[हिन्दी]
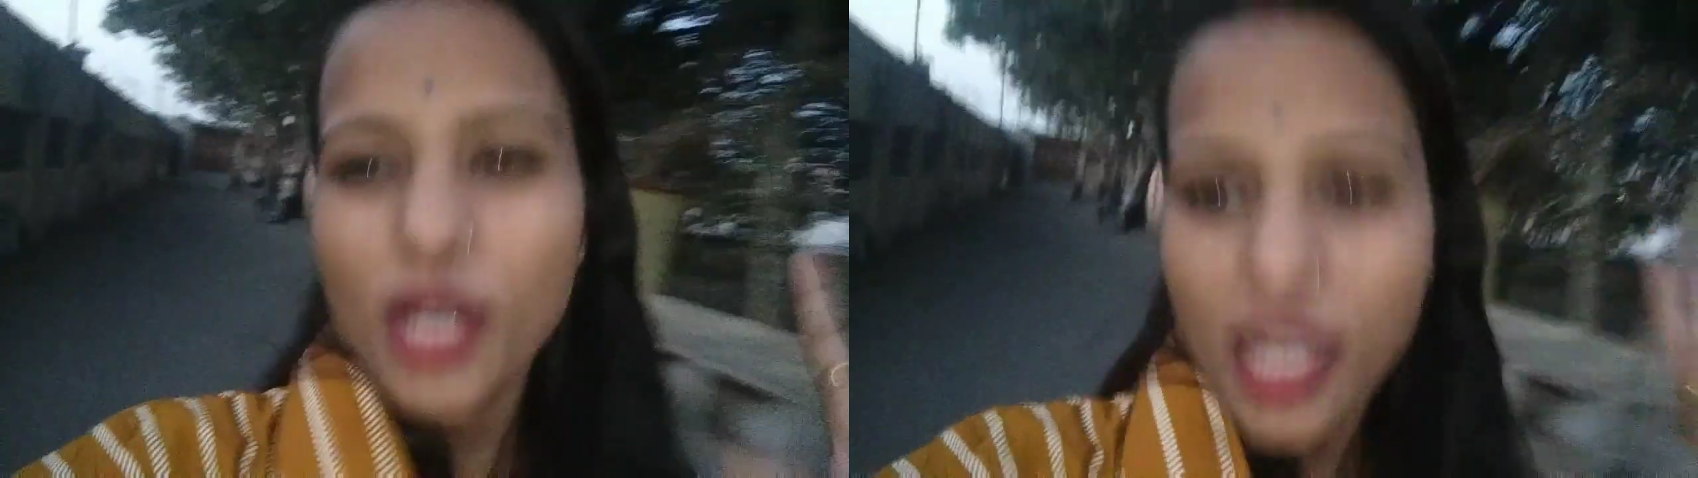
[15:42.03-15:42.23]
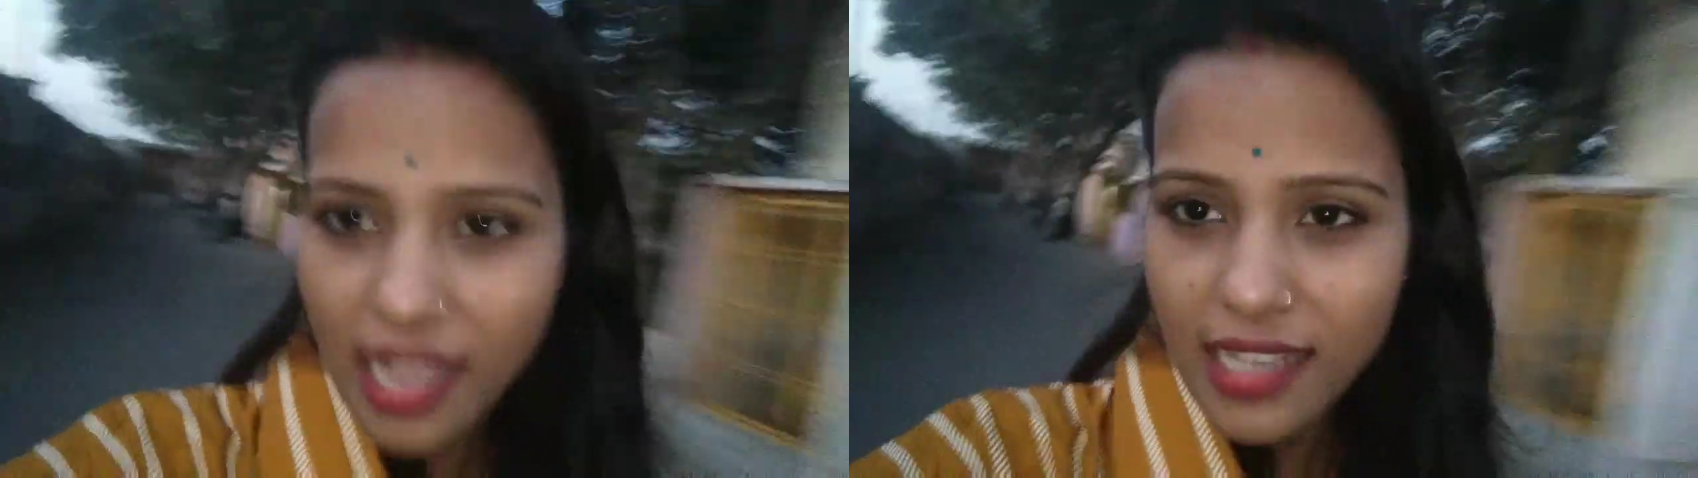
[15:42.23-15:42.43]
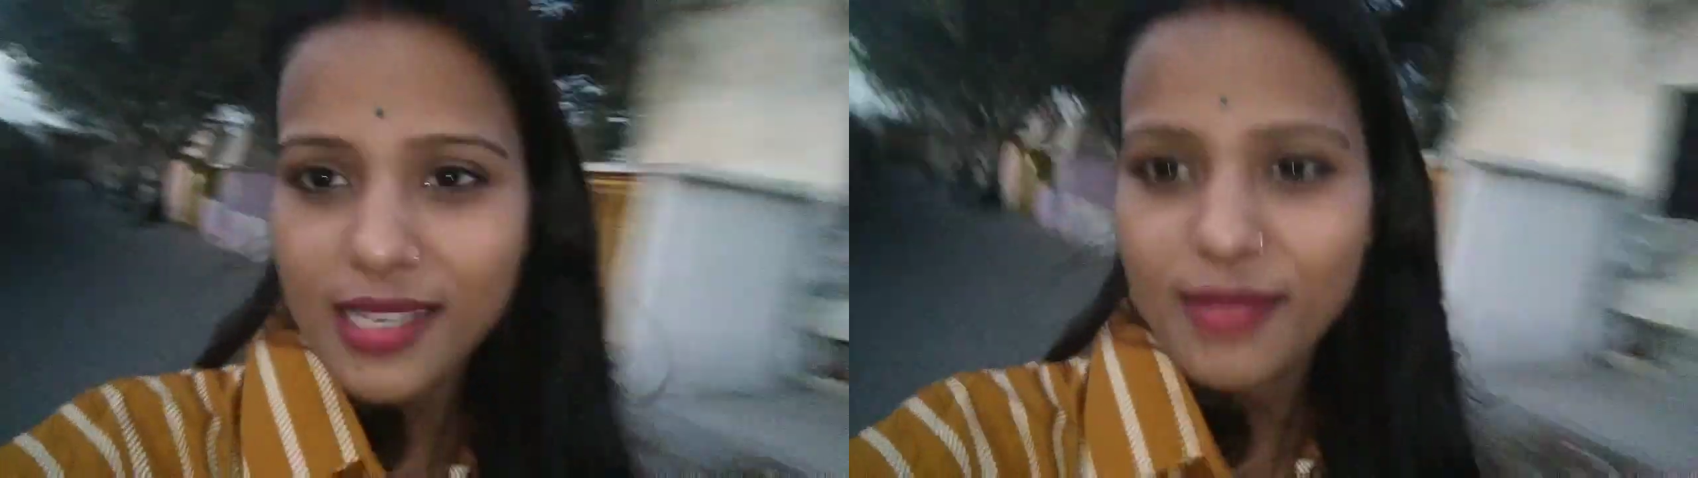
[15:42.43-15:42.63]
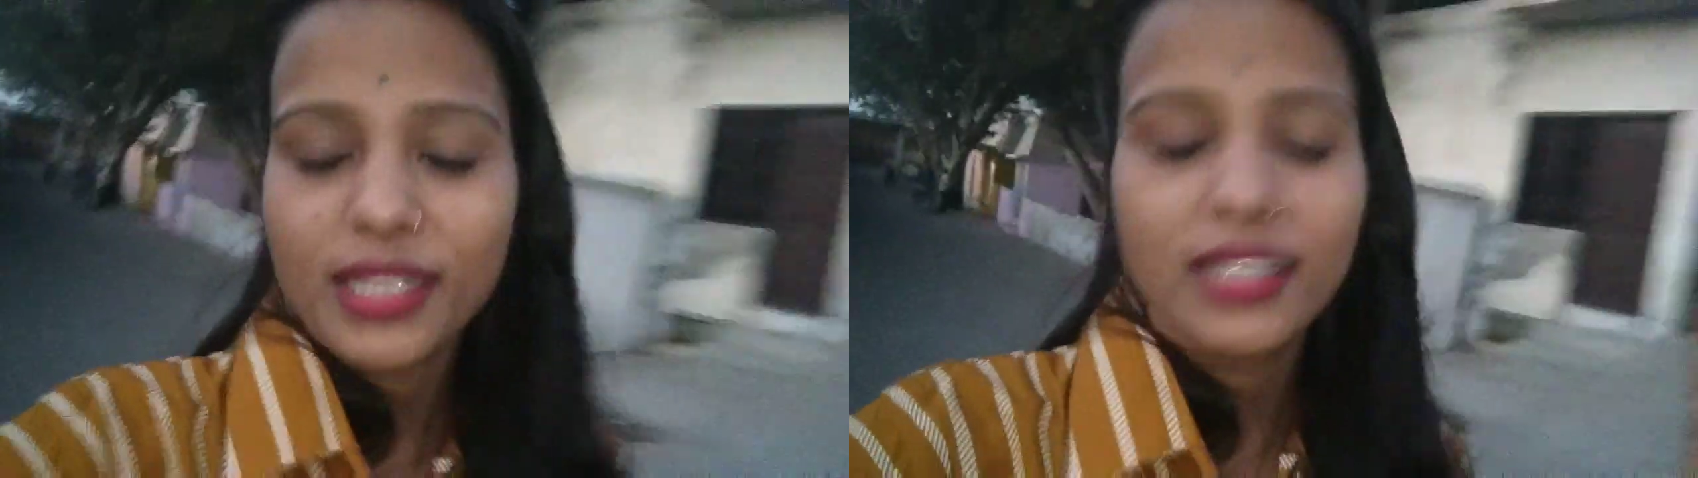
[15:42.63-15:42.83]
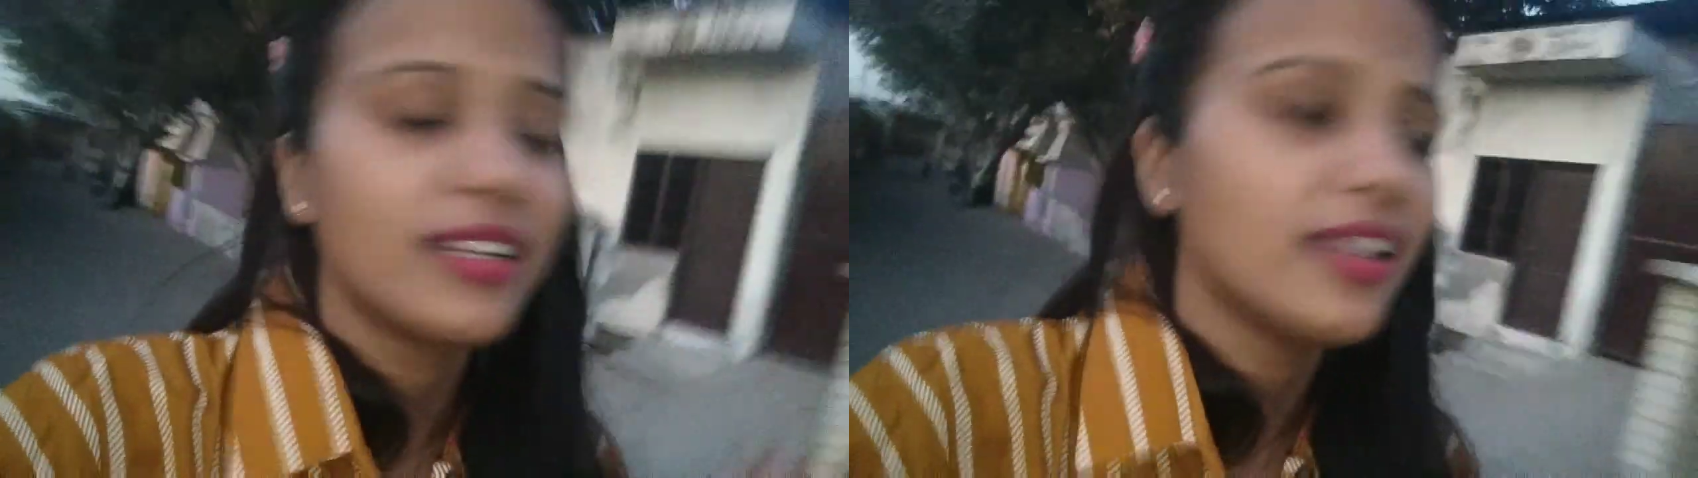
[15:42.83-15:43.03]
कांच का
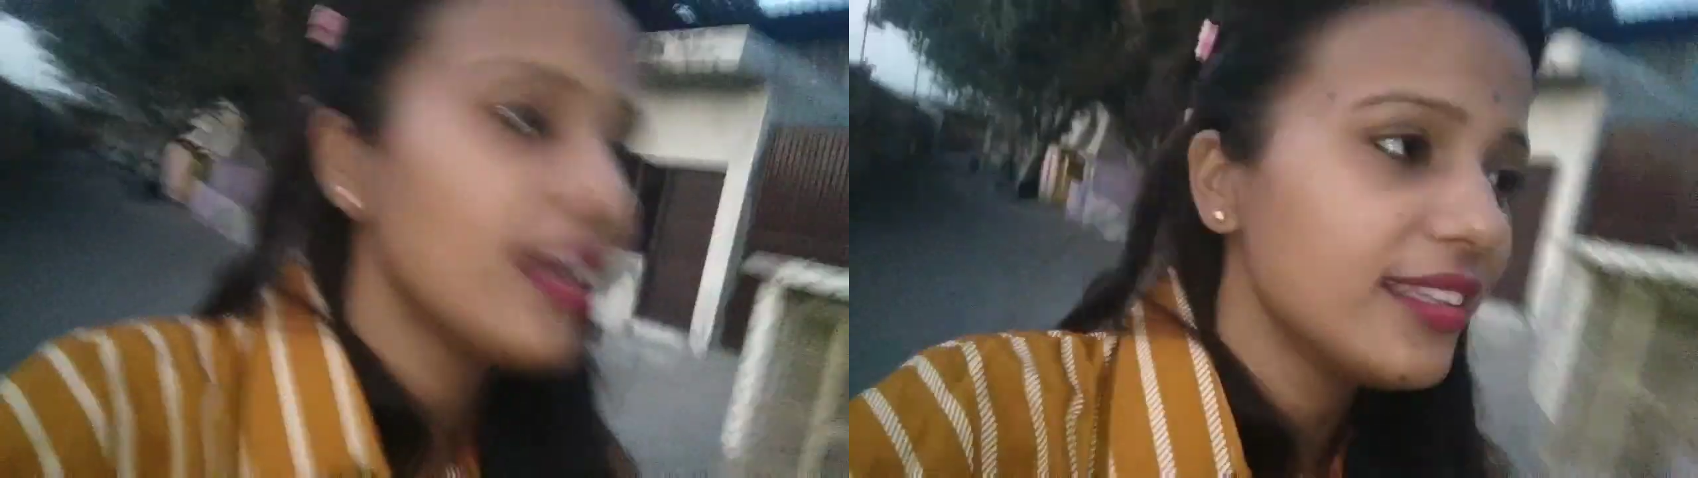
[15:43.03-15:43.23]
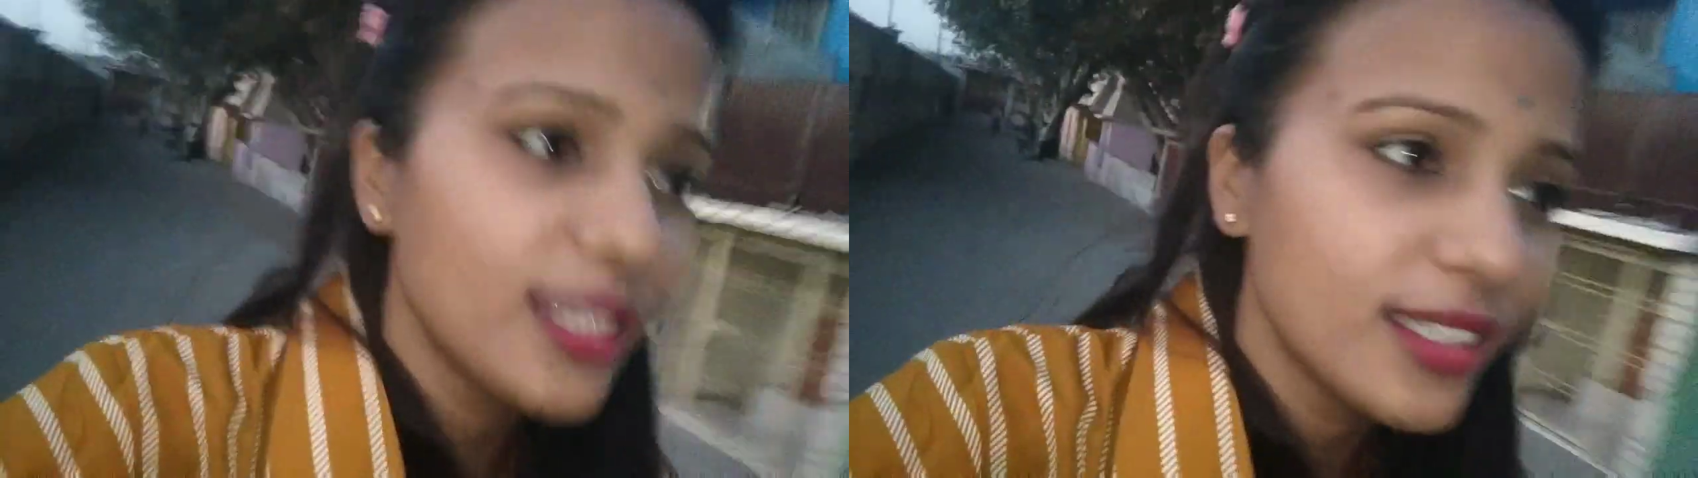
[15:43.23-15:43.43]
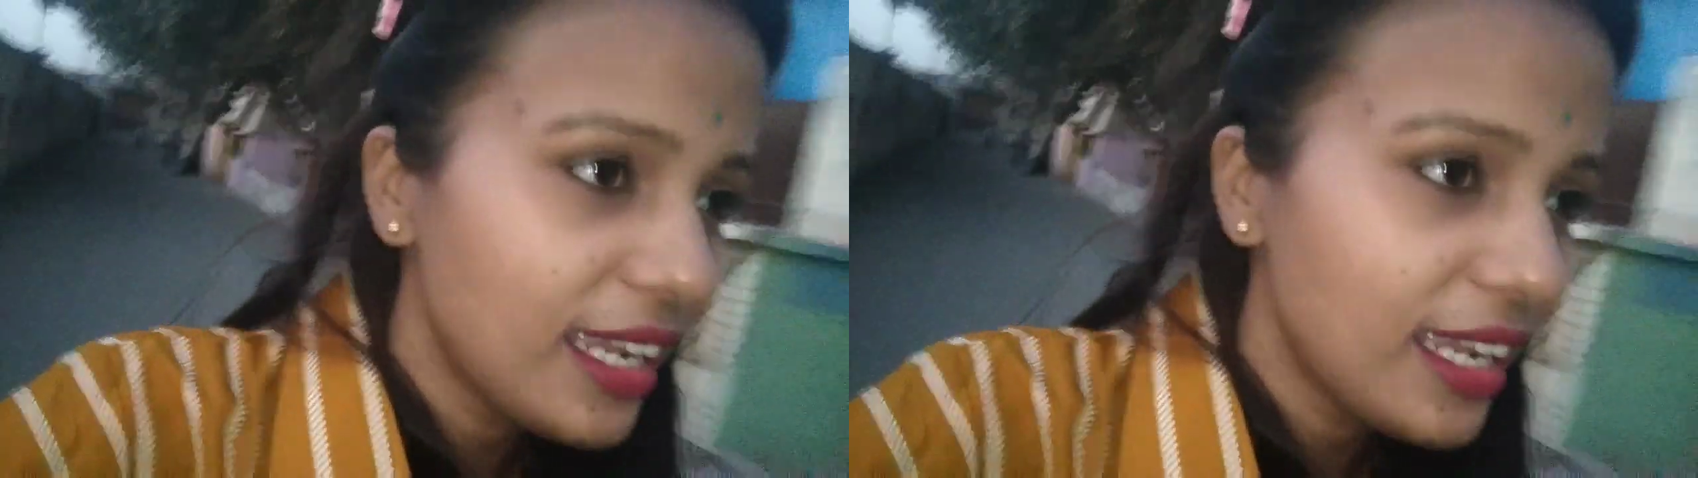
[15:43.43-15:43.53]
मंदिर है अंदर